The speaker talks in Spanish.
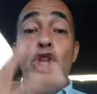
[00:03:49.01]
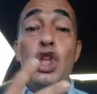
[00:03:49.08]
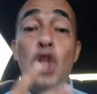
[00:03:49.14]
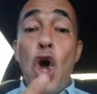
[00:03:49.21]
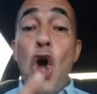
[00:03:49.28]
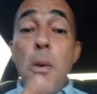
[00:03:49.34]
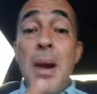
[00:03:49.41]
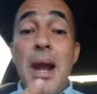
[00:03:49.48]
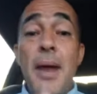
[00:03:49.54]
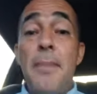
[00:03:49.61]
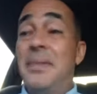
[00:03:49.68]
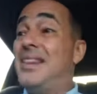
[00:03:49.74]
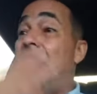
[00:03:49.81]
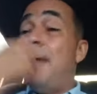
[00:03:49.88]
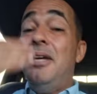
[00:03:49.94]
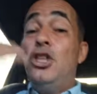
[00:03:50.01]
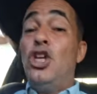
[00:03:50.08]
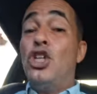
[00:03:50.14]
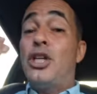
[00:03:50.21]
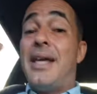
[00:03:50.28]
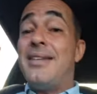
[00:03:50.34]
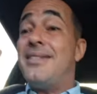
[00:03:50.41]
Dobles
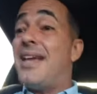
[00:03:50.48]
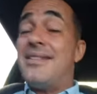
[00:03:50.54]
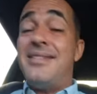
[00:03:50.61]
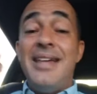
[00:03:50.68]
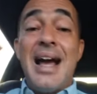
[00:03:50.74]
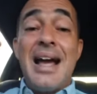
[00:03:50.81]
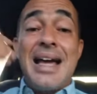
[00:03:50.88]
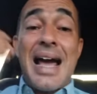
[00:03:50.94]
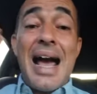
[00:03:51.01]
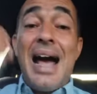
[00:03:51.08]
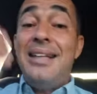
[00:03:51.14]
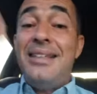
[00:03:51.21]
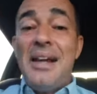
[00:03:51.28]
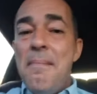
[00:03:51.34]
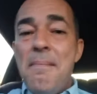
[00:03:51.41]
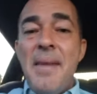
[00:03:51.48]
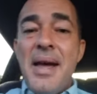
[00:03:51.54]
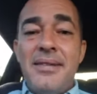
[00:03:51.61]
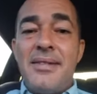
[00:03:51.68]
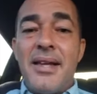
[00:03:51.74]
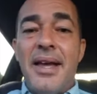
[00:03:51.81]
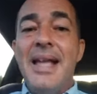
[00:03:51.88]
débitos que se hacían cada tres
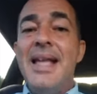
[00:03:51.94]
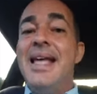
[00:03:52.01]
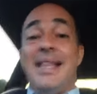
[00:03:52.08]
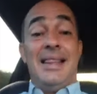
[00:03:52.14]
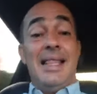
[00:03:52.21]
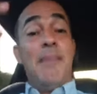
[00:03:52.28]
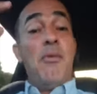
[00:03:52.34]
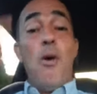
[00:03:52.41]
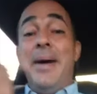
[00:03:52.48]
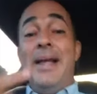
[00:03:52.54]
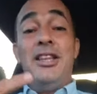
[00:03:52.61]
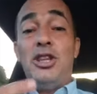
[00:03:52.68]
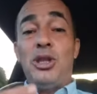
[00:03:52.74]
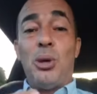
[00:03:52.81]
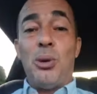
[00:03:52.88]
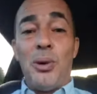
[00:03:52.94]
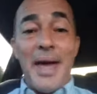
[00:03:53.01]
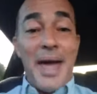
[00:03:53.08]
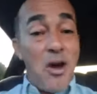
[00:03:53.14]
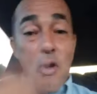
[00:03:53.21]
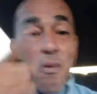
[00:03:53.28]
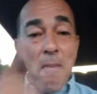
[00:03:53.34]
meses momento,
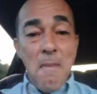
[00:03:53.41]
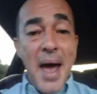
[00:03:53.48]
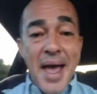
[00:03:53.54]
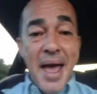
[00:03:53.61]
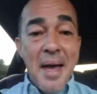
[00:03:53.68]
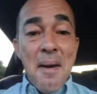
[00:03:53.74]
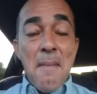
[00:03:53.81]
en un mes,